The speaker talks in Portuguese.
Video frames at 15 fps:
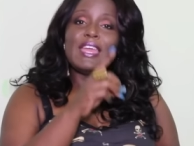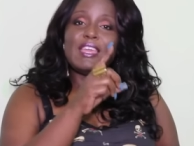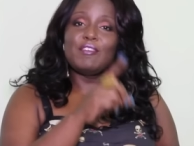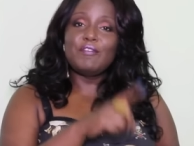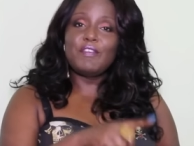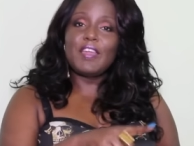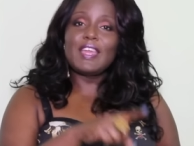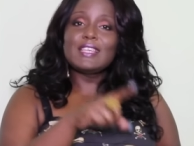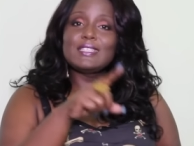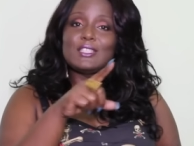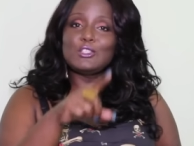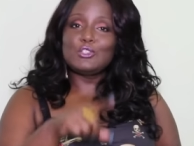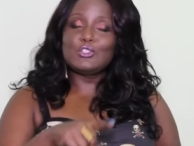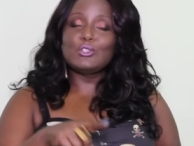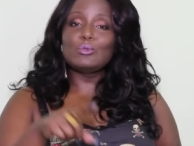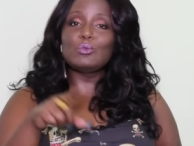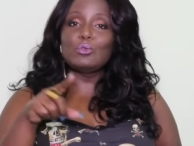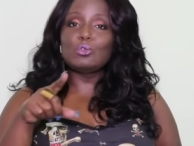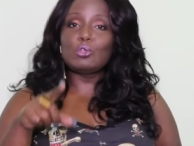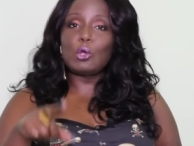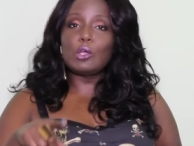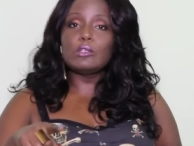e venha assistindo
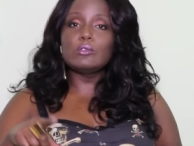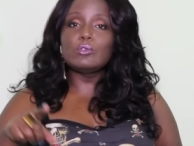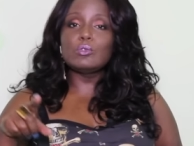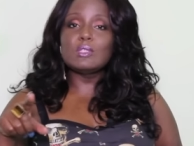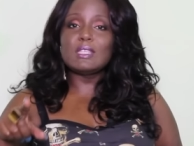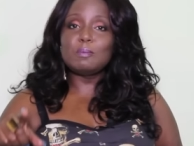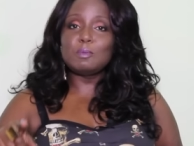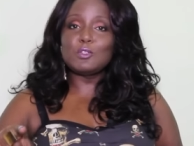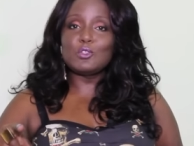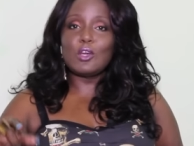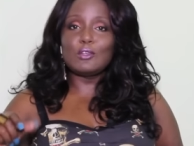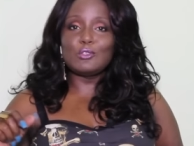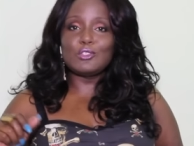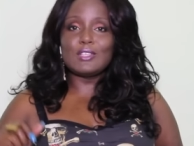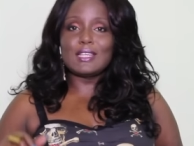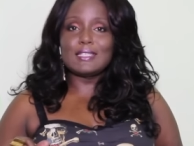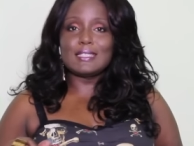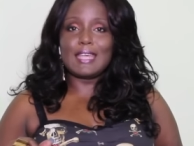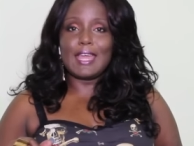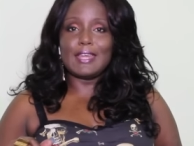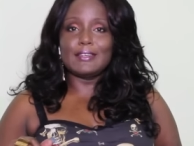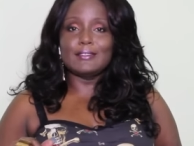todos os episódios da
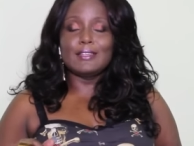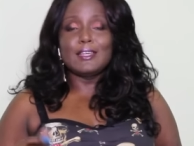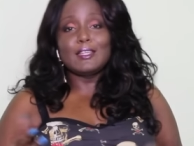série.